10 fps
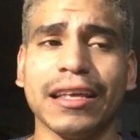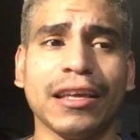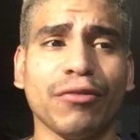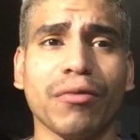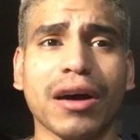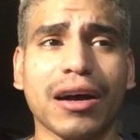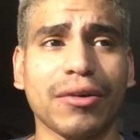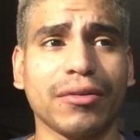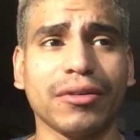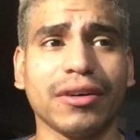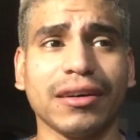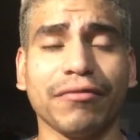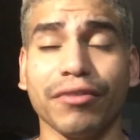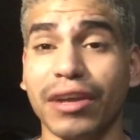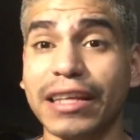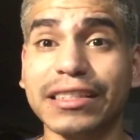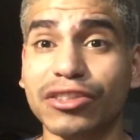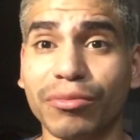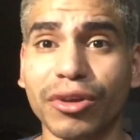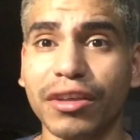Y wow, fue una
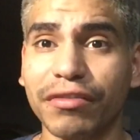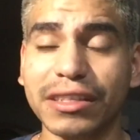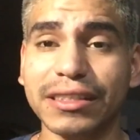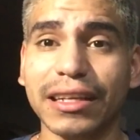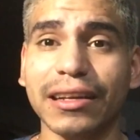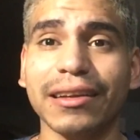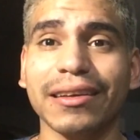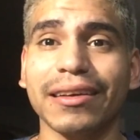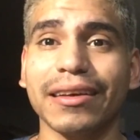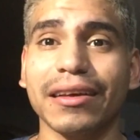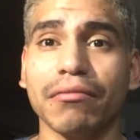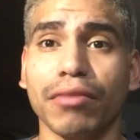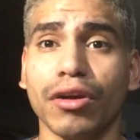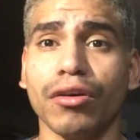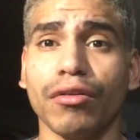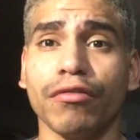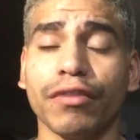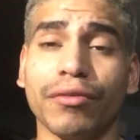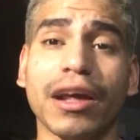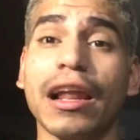decisión muy difícil, pero
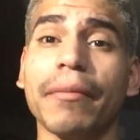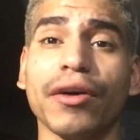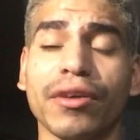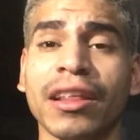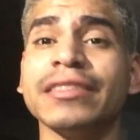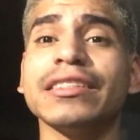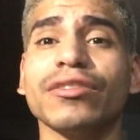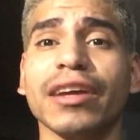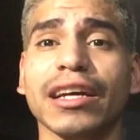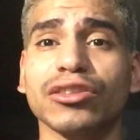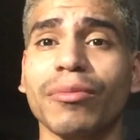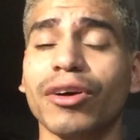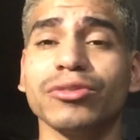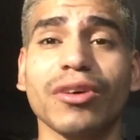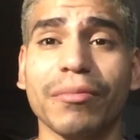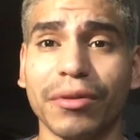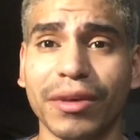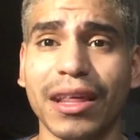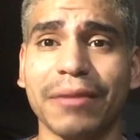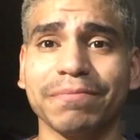fue una de las mejores decisiones que he tomado en toda mi
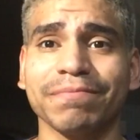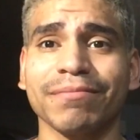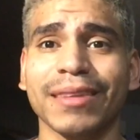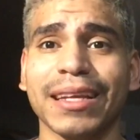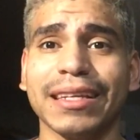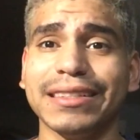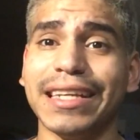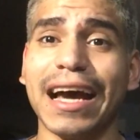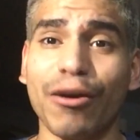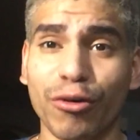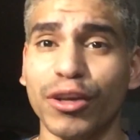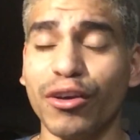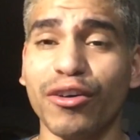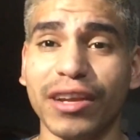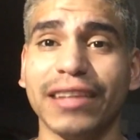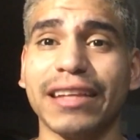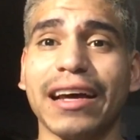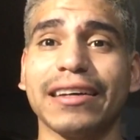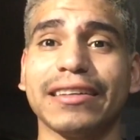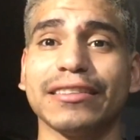vida. Ya hoy,
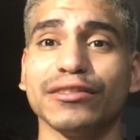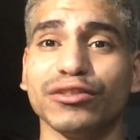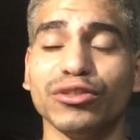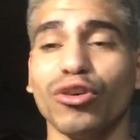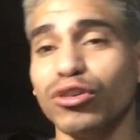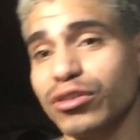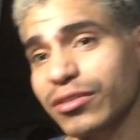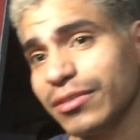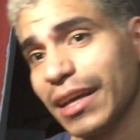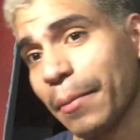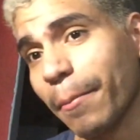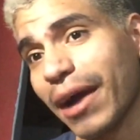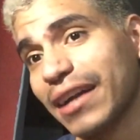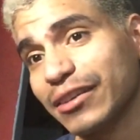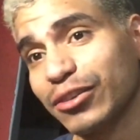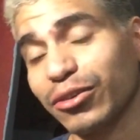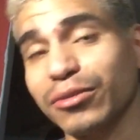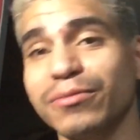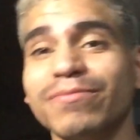ahorita, 2 de marzo.